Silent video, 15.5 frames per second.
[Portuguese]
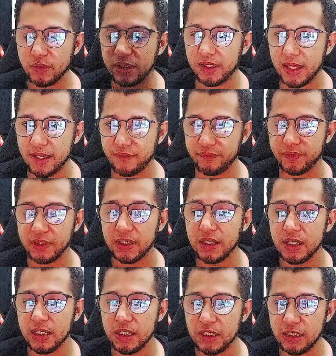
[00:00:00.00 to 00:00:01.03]
leve.
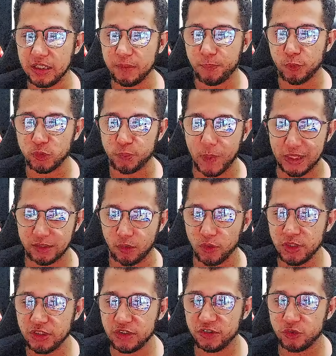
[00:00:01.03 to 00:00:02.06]
E pros
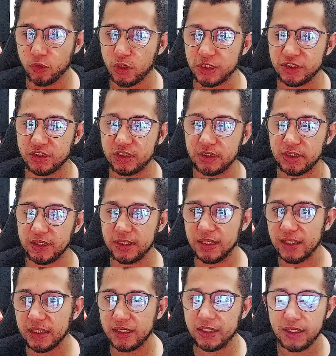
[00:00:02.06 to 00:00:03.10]
padrões de hoje,
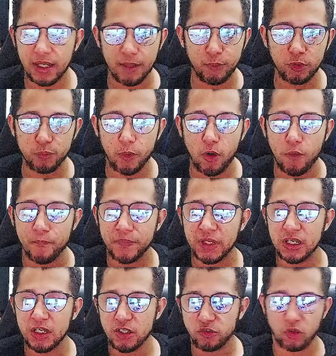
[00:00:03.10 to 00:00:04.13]
ele é muito bom.
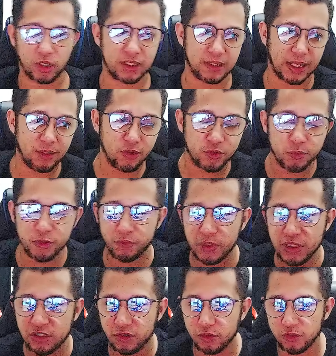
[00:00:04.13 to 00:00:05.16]
Só que lá em
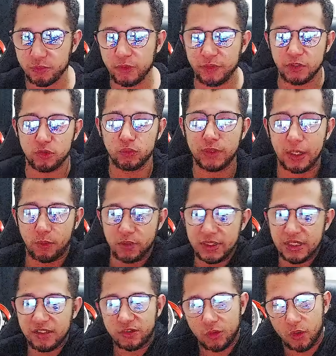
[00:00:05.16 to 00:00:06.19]
2020, 2021, né, quando
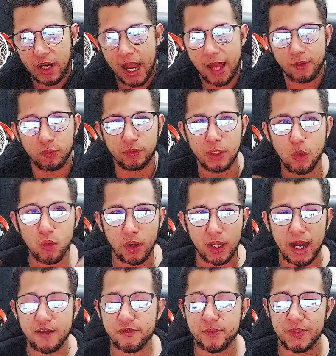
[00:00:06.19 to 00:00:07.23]
eles trocaram, não o
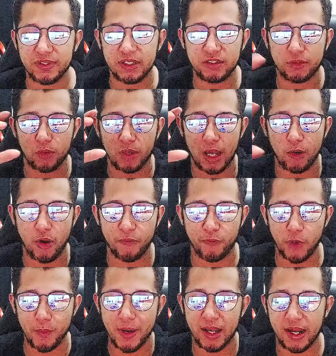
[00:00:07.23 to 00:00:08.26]
gráfico, mas eles trocaram a
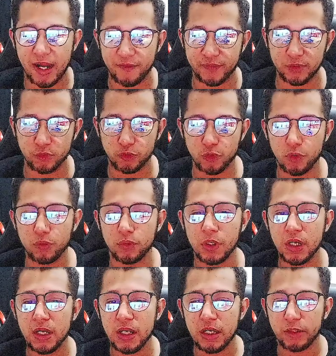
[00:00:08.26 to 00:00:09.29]
forma gráfica do jogo,
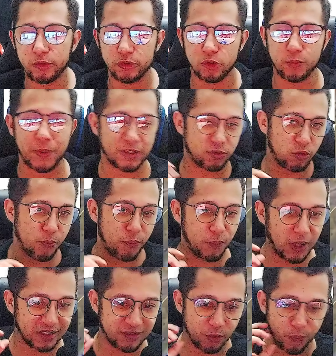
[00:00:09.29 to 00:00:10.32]
que o jogo passou
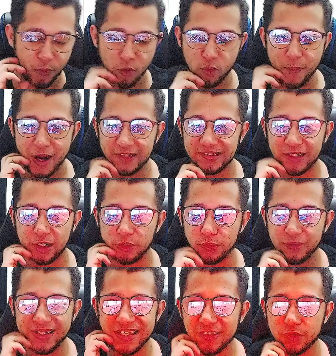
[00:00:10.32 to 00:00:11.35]
a ser um pouco mais
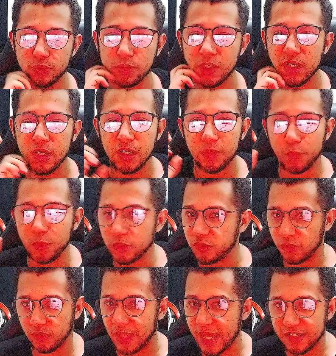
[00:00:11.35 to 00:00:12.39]
cartunesco, muitos
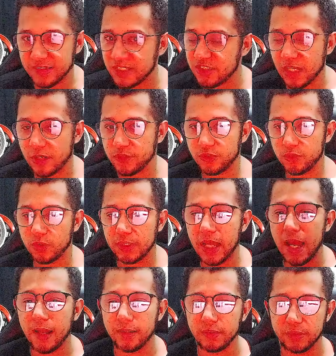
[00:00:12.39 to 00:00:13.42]
celulares deixaram de
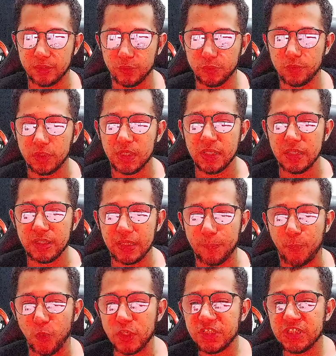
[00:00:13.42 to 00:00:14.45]
rodar. Então,
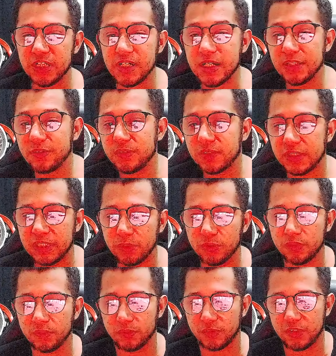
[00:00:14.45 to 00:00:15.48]
depois de anos que os,
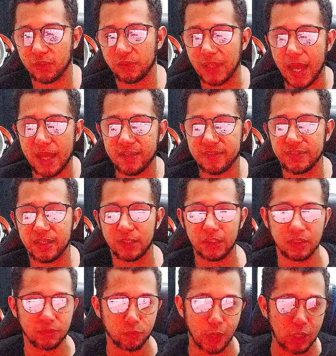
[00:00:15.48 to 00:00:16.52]
os celulares, né,
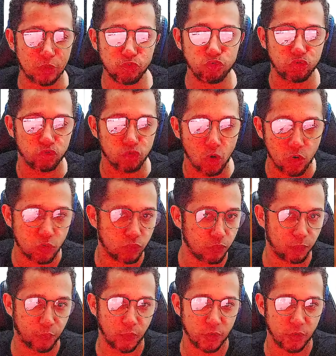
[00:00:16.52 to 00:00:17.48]
não é que o jogo foi